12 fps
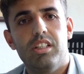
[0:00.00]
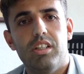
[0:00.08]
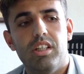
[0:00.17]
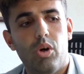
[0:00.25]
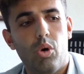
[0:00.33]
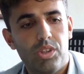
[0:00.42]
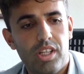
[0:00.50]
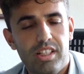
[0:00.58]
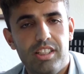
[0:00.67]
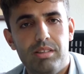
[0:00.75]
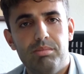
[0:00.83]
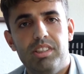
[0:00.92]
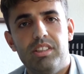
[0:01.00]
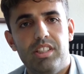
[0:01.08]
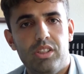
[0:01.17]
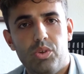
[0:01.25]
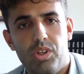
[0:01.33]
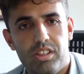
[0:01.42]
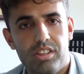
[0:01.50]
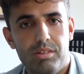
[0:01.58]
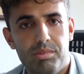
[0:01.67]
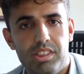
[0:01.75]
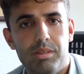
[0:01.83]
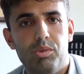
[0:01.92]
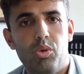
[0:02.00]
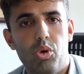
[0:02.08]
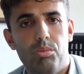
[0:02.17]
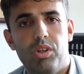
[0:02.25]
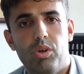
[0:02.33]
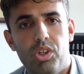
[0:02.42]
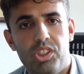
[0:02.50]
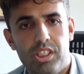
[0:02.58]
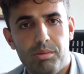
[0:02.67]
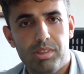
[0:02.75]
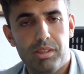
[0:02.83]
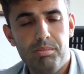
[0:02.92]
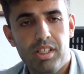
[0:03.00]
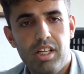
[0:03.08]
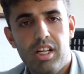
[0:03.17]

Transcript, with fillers: e, otellerimiz, restoranlarımız gibi konumlara ulaşılabilip